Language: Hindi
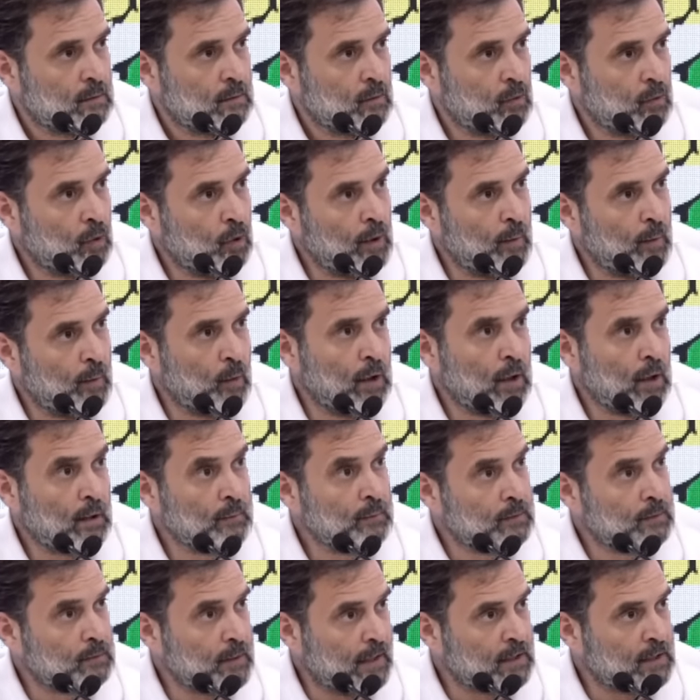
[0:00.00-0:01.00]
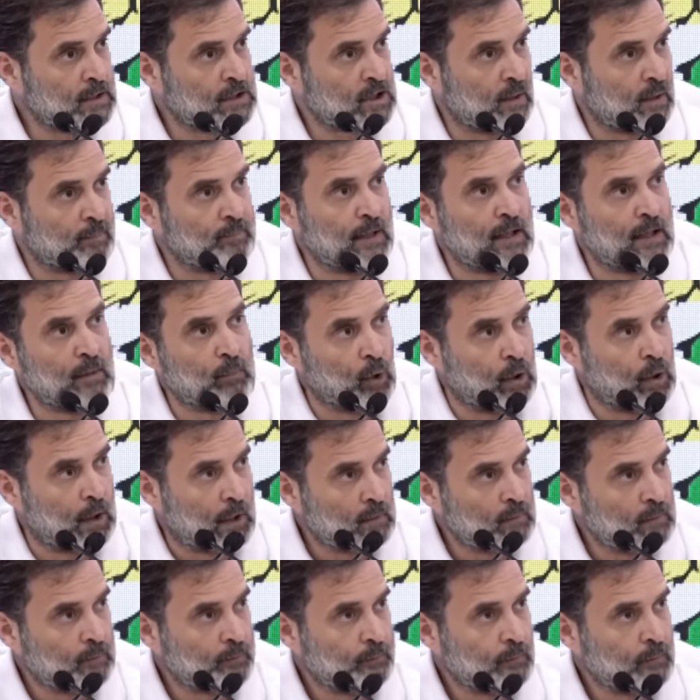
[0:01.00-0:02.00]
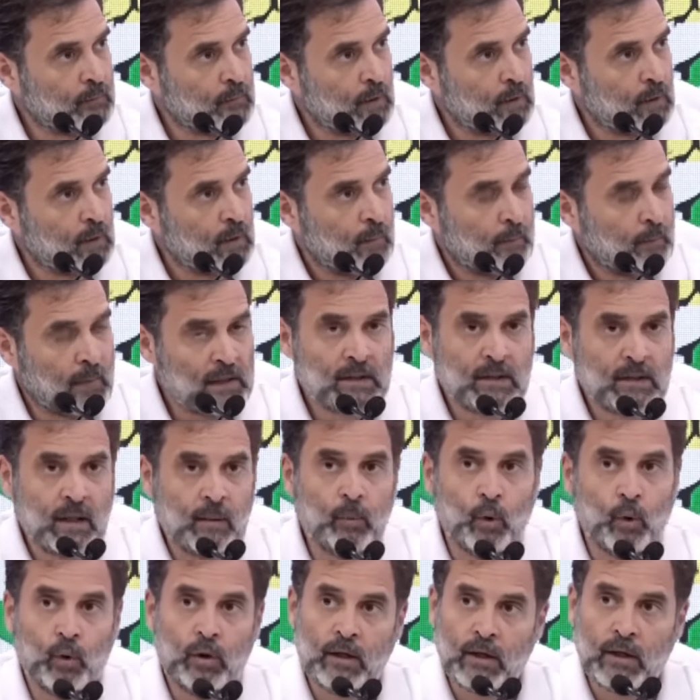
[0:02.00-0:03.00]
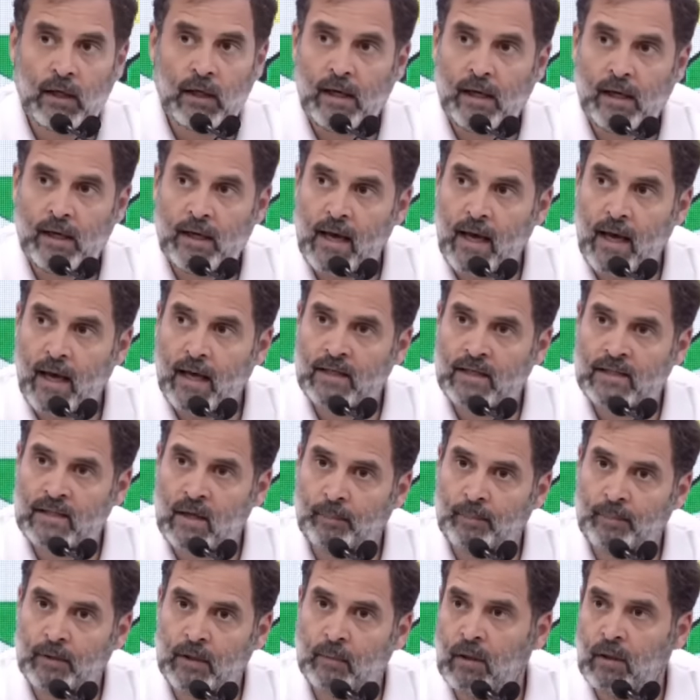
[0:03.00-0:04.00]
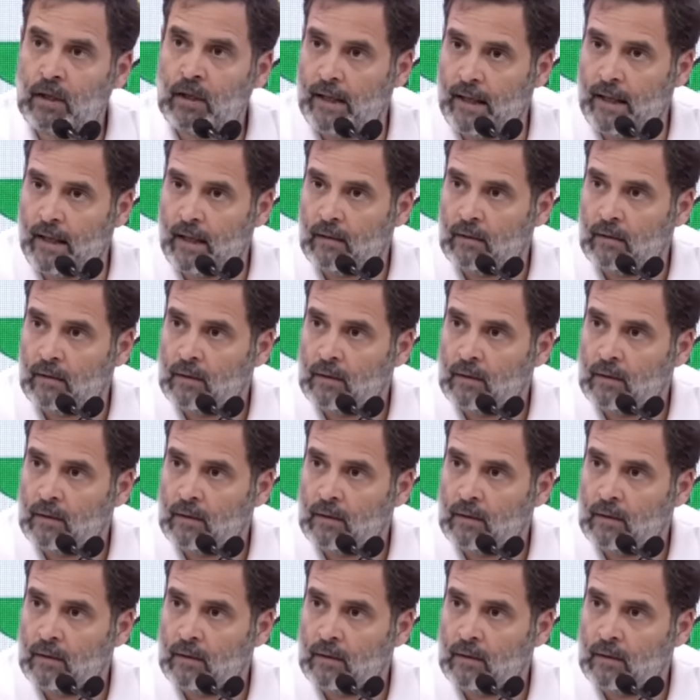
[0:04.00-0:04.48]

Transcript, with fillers: उन्होंने बोला एक शब्द नहीं बोला मतलब उनके लिए यह एक्सेप्टेबल है